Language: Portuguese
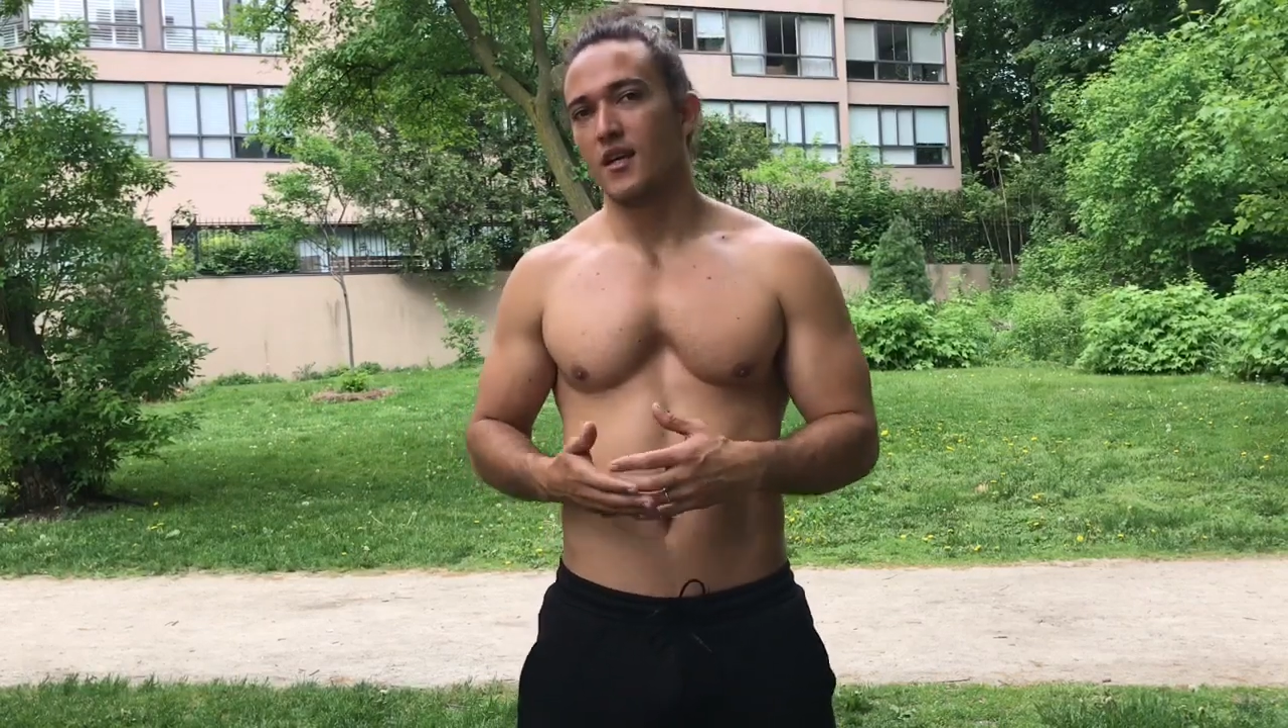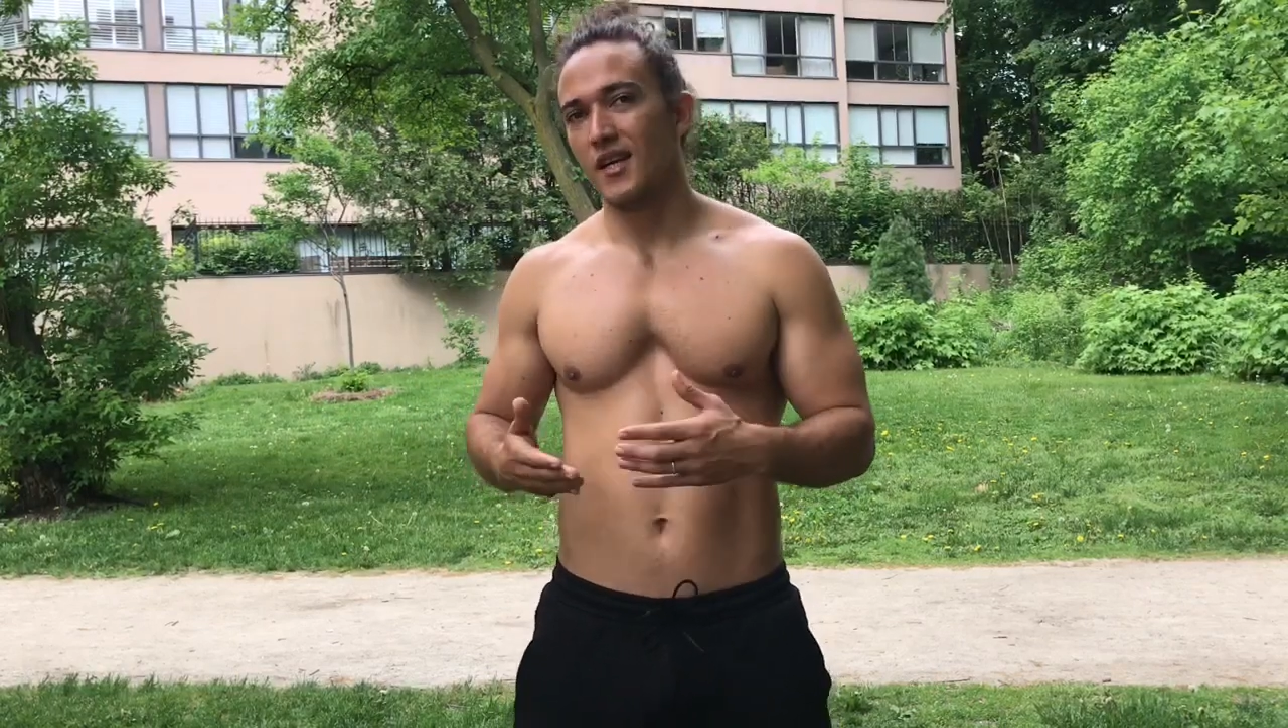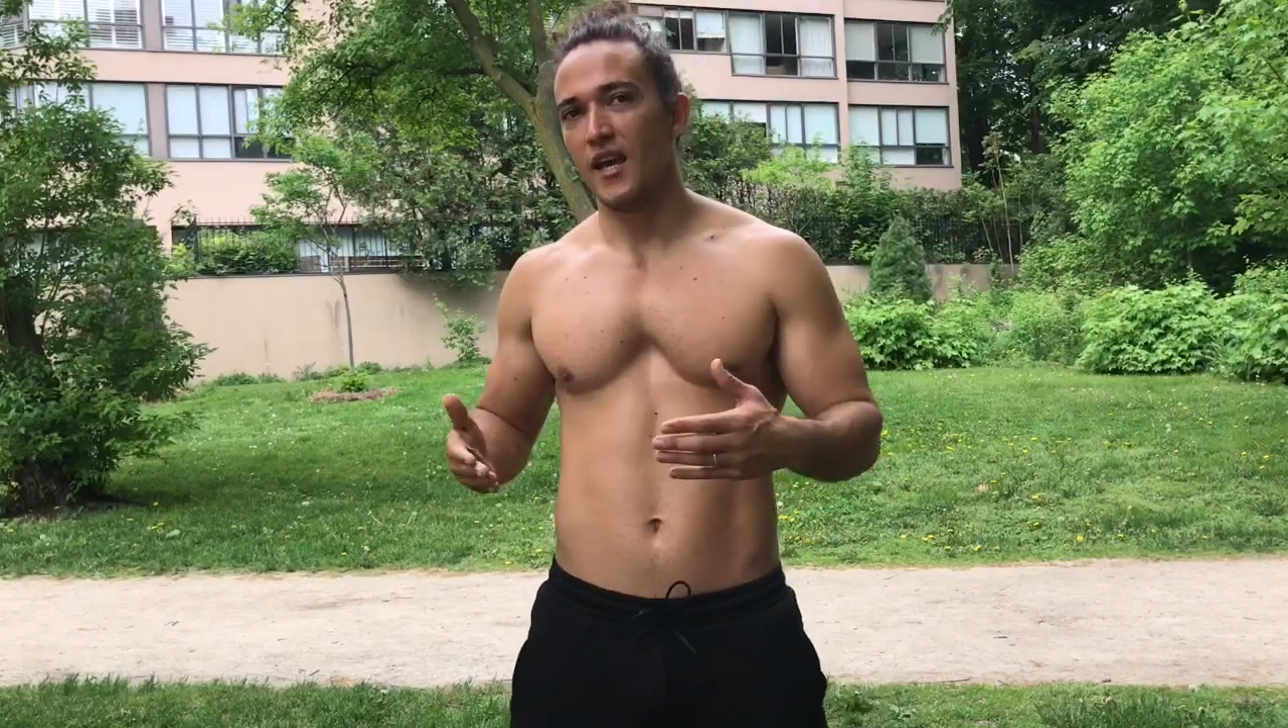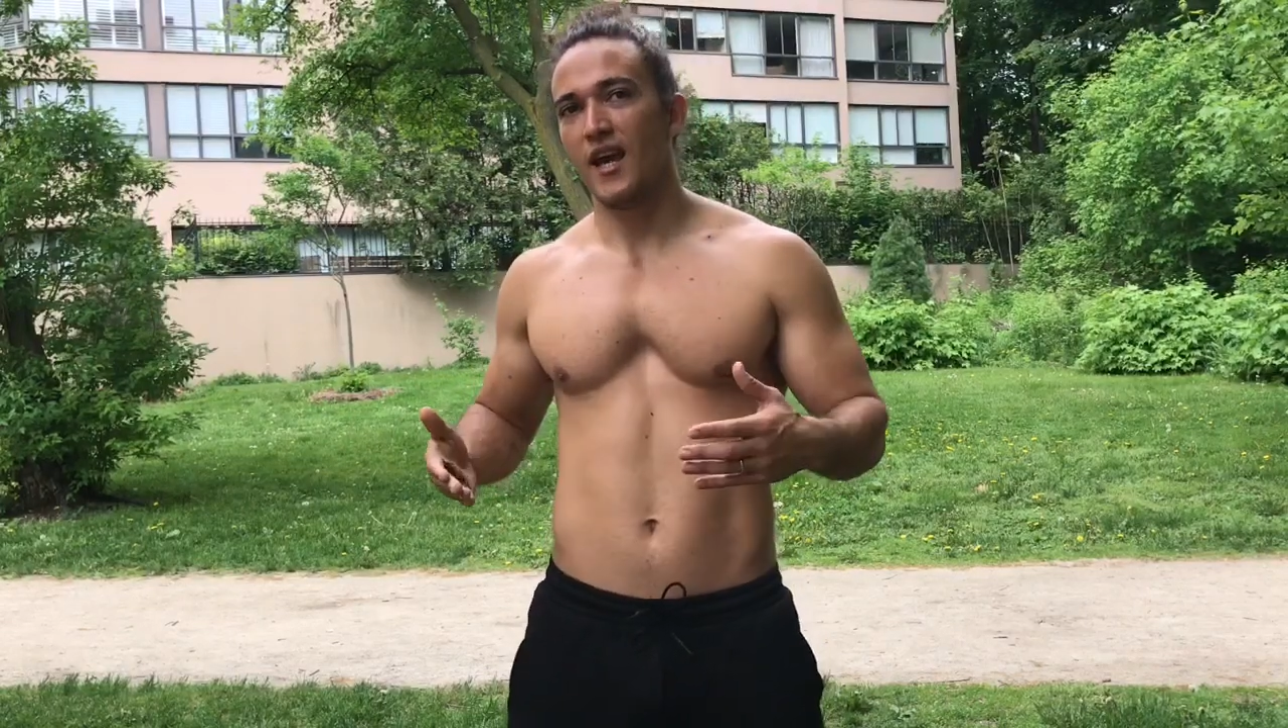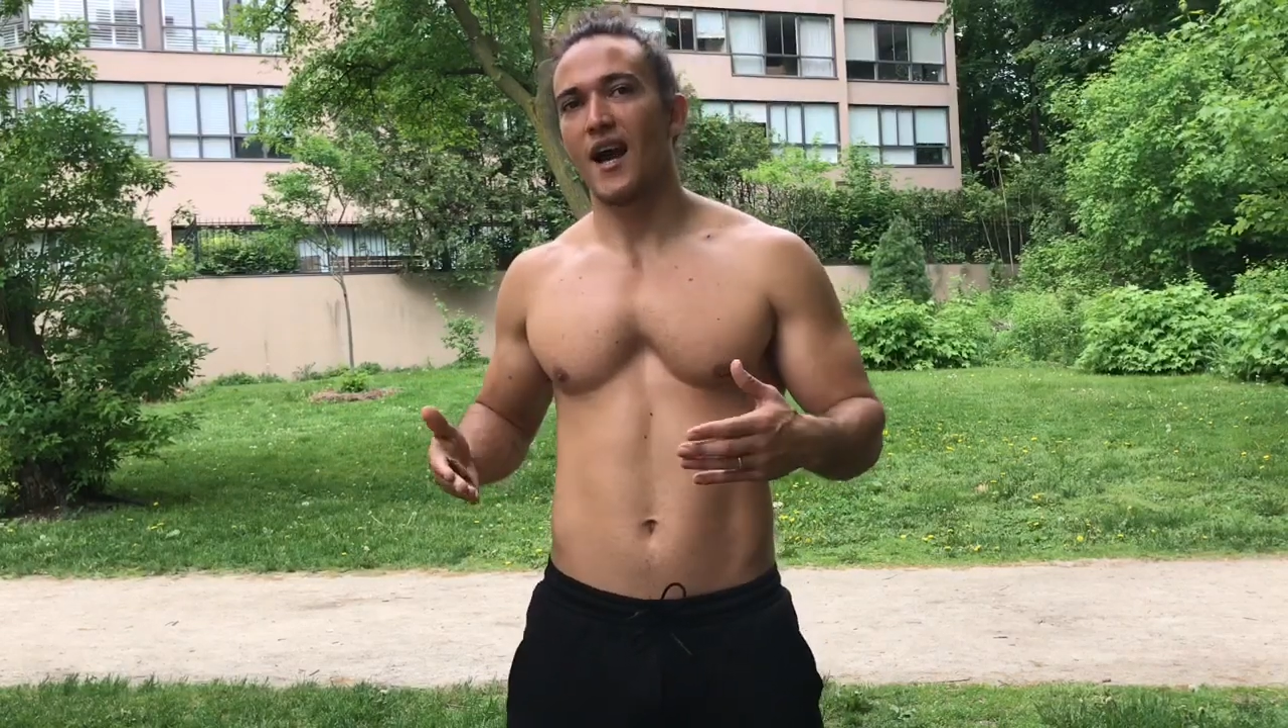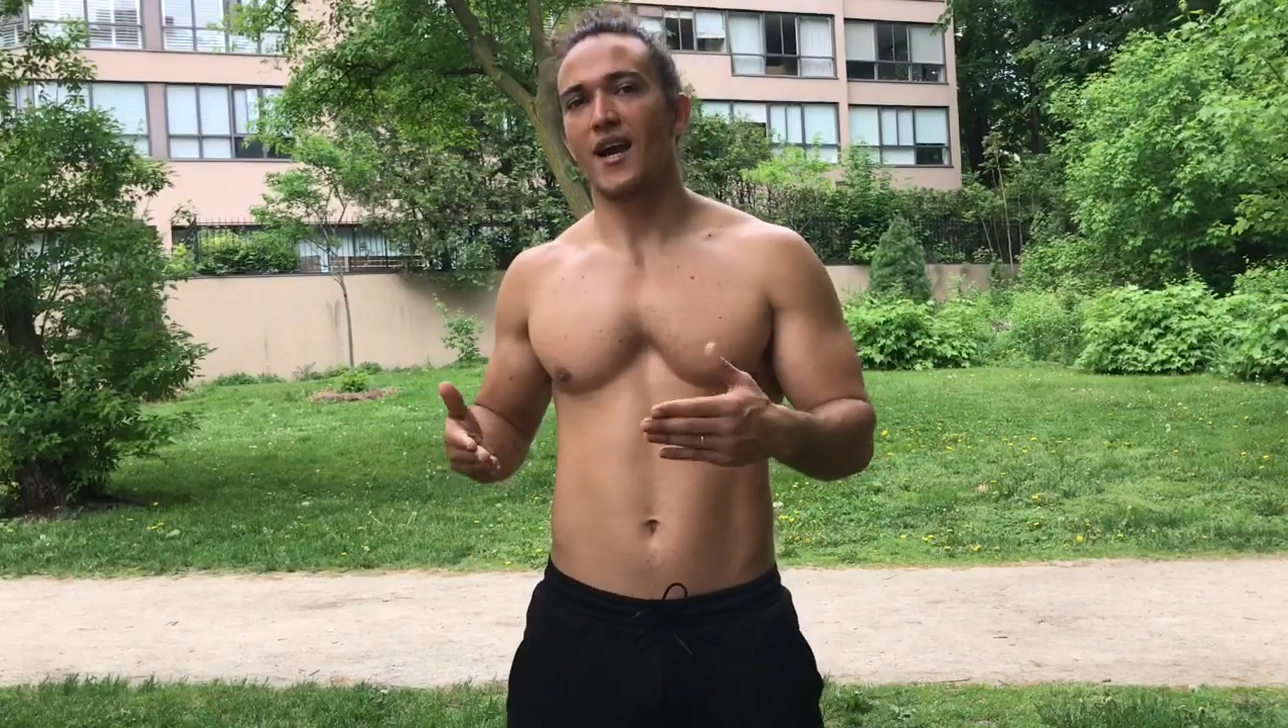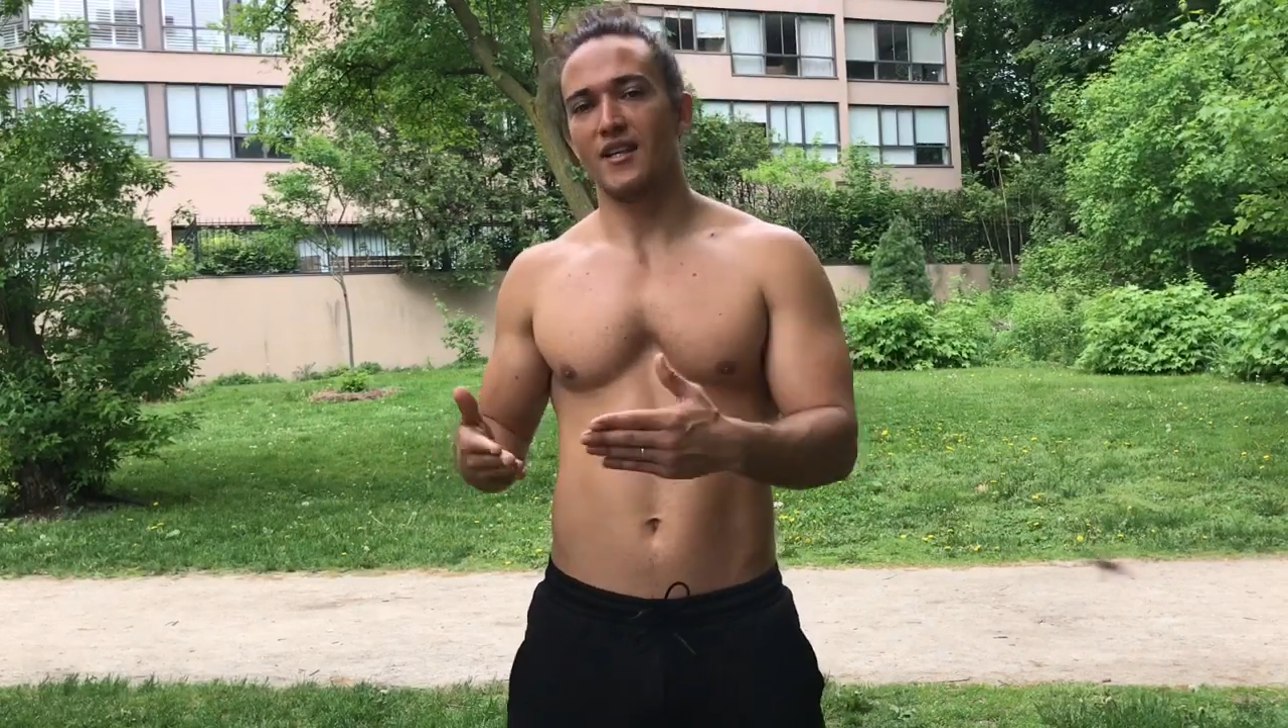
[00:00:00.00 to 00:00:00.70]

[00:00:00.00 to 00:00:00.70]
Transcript: e a